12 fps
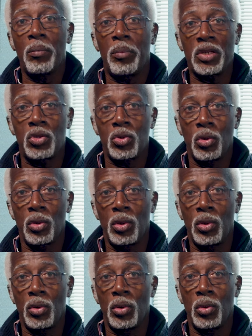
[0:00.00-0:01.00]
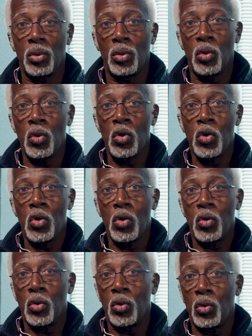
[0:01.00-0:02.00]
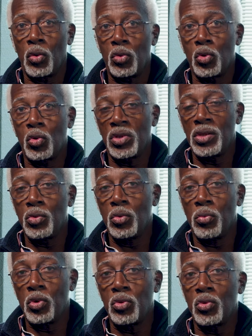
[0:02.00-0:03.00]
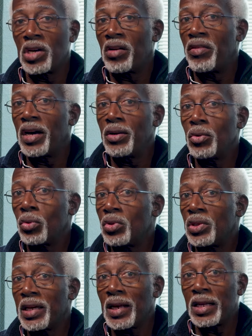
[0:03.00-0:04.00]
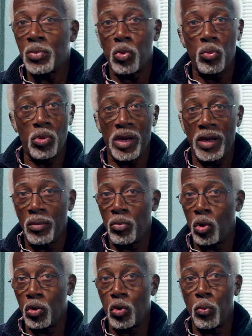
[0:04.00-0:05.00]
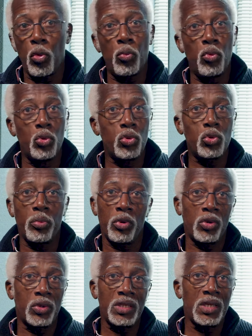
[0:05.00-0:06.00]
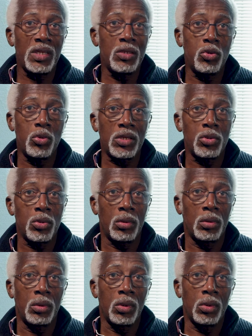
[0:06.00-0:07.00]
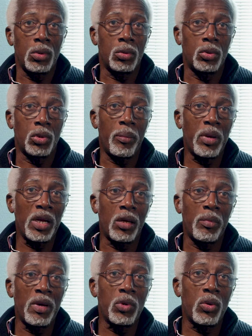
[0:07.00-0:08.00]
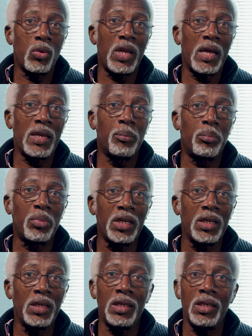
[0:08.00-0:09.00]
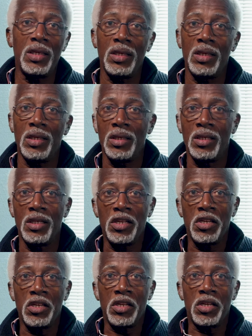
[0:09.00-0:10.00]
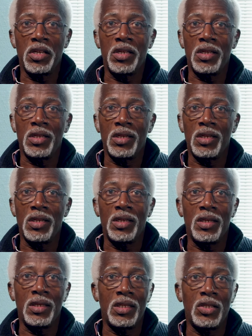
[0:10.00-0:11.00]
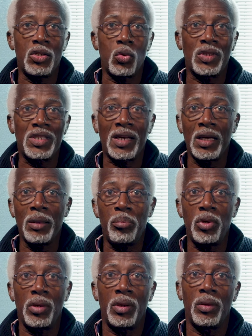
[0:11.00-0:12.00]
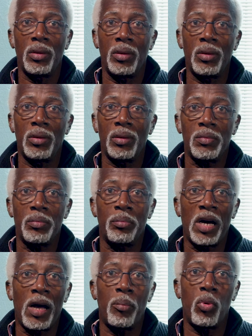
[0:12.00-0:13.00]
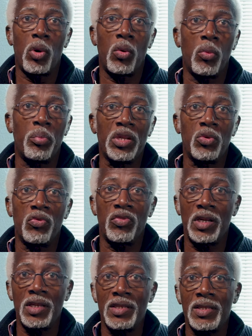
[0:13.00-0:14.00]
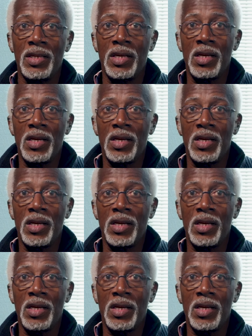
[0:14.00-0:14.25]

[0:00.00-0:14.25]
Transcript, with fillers: parce que euh, du côté du monde du travail, du côté des classes populaires, bon, on ne peut plus supporter cette situation. Je rappelle quand même qu'on a des prix qui, qui, qui, qui, qui sont triples euh, par rapport au prix de France